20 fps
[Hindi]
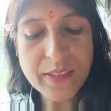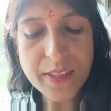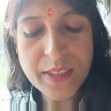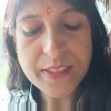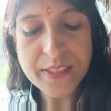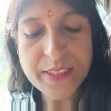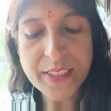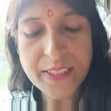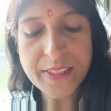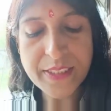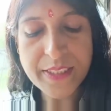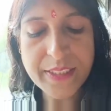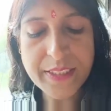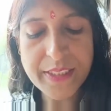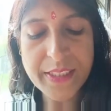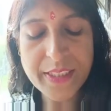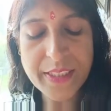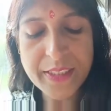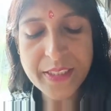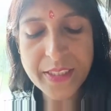ले जाने
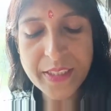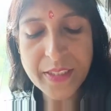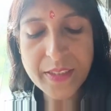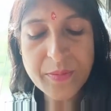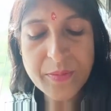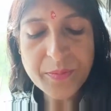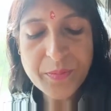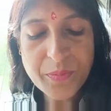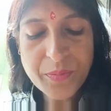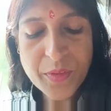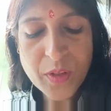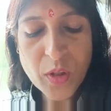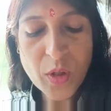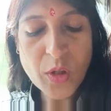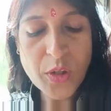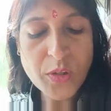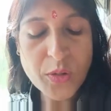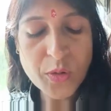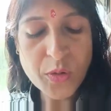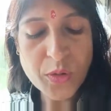के लिए
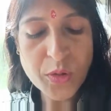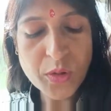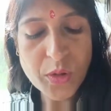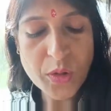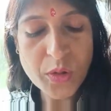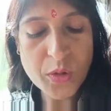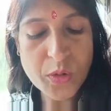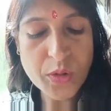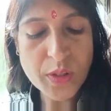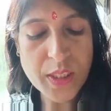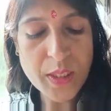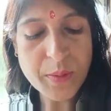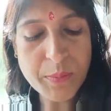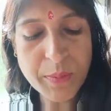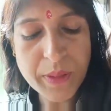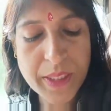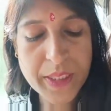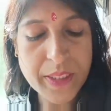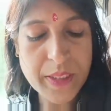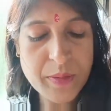और उनको रुकना
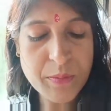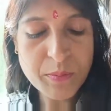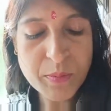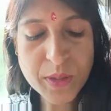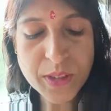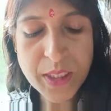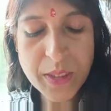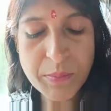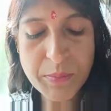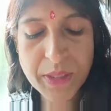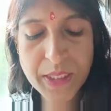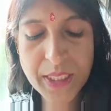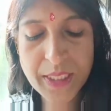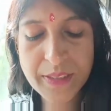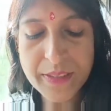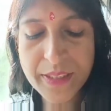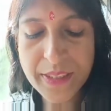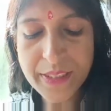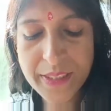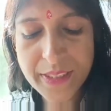पड़े मुझे
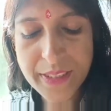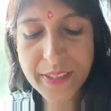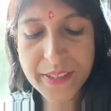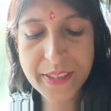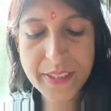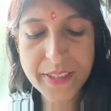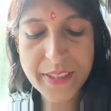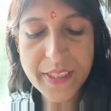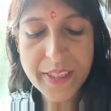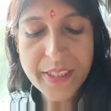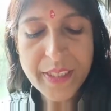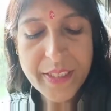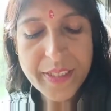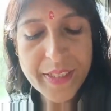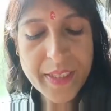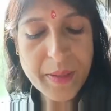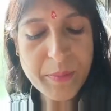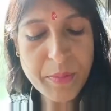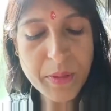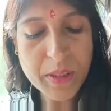मनाने के लिए
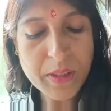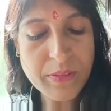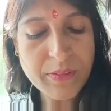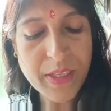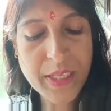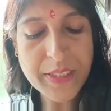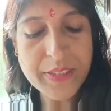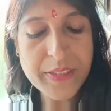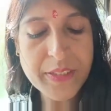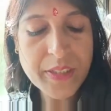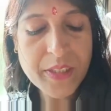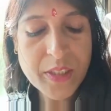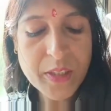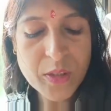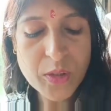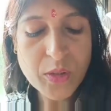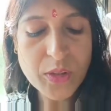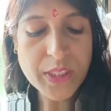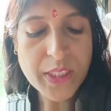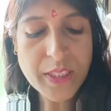हे भगवान
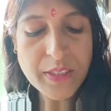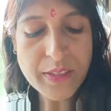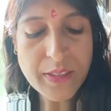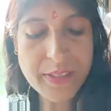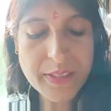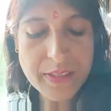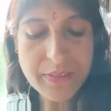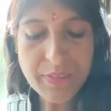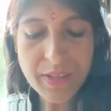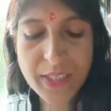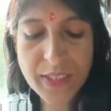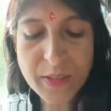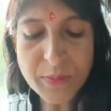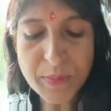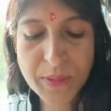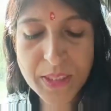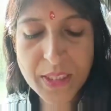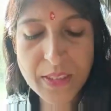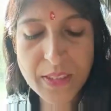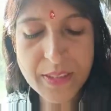दुनिया का रिवाज
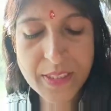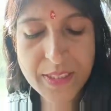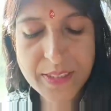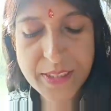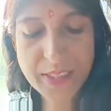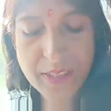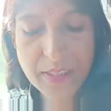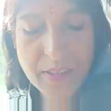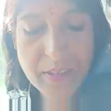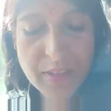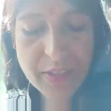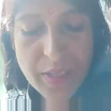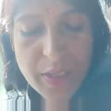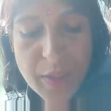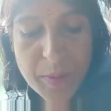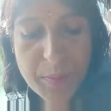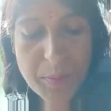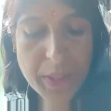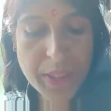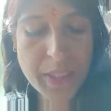बदल दे जरा
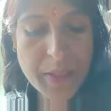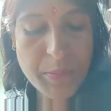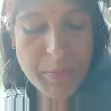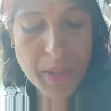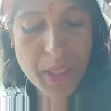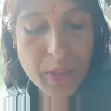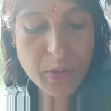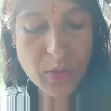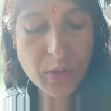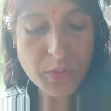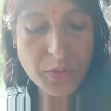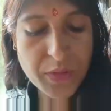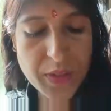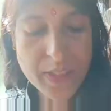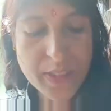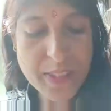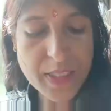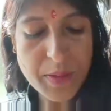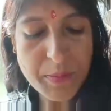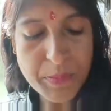मेरी माँ को फिर
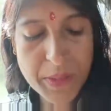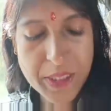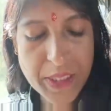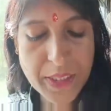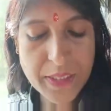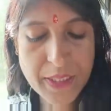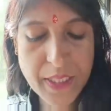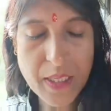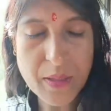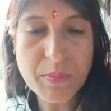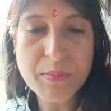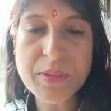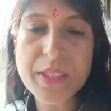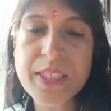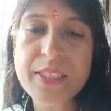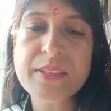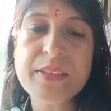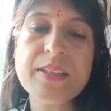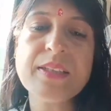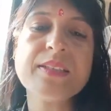से मेरे नाम
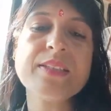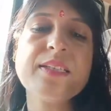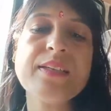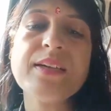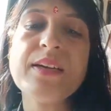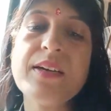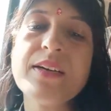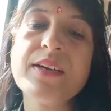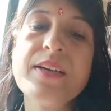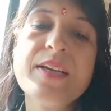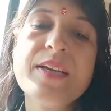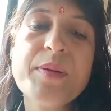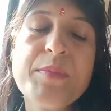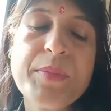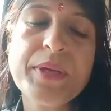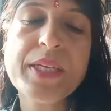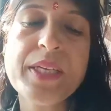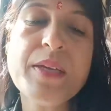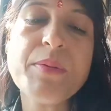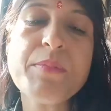कर दे जरा
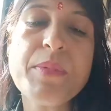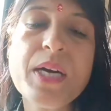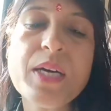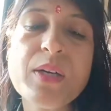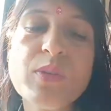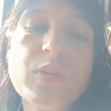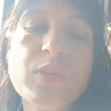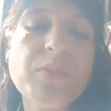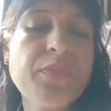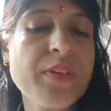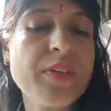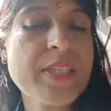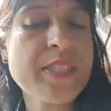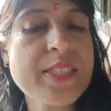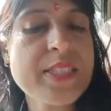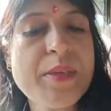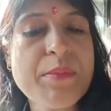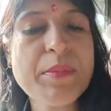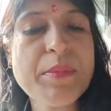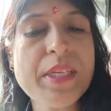मेरी माँ को फिर
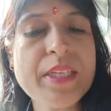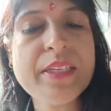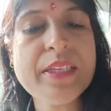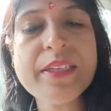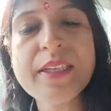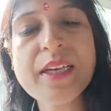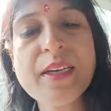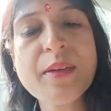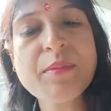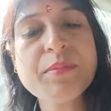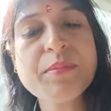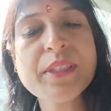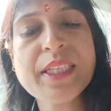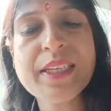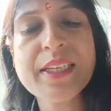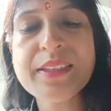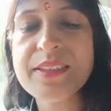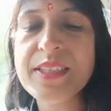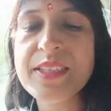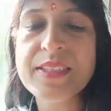से मेरे नाम
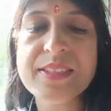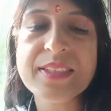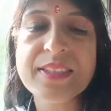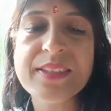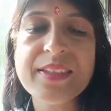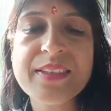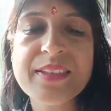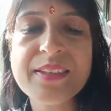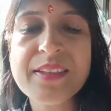कर दे जरा